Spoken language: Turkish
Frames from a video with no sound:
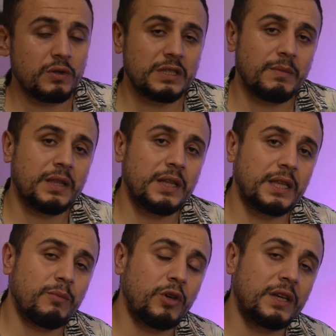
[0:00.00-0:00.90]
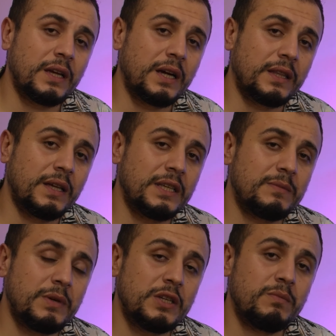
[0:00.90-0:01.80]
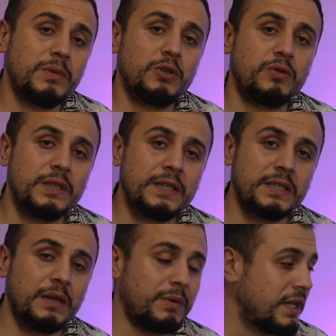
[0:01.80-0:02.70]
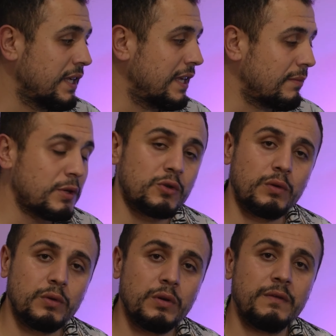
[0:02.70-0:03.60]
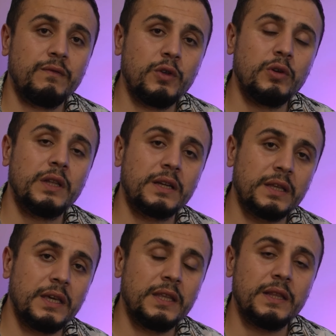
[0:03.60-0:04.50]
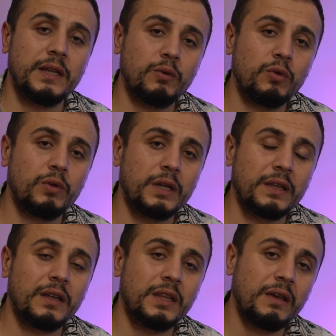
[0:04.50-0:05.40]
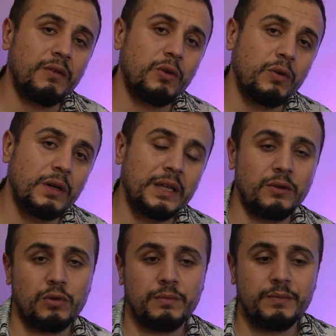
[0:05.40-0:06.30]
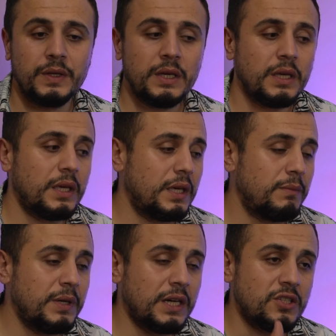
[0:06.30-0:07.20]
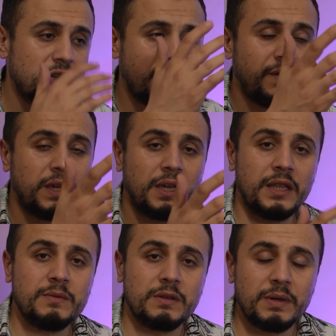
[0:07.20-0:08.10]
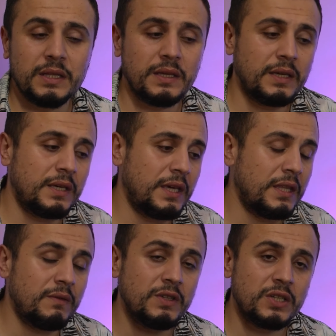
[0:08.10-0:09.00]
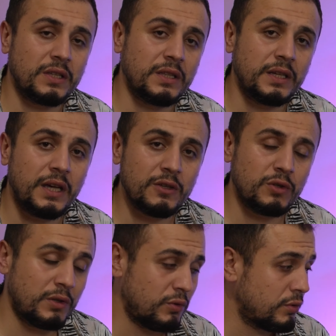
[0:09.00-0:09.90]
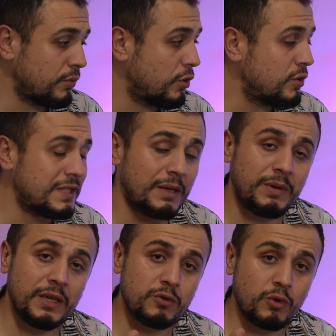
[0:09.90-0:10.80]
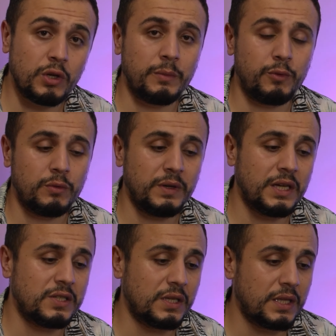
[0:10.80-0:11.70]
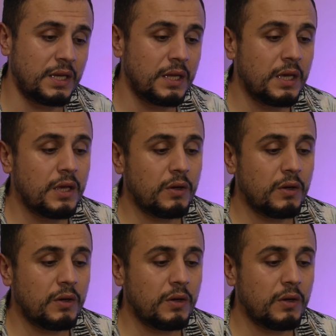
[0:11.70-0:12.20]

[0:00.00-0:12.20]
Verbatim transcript: Son zamanlarda bu ekran kartı RX 5500 XT bana yetmez oldu. Videolarda, editlerde, kurgularda hata veriyor. Atıyorum e, birkaç efekt eklediğim zaman e, edit ve çıktıları azalıyorum. Ön izlemeyi zor yapıyordum gerçekten.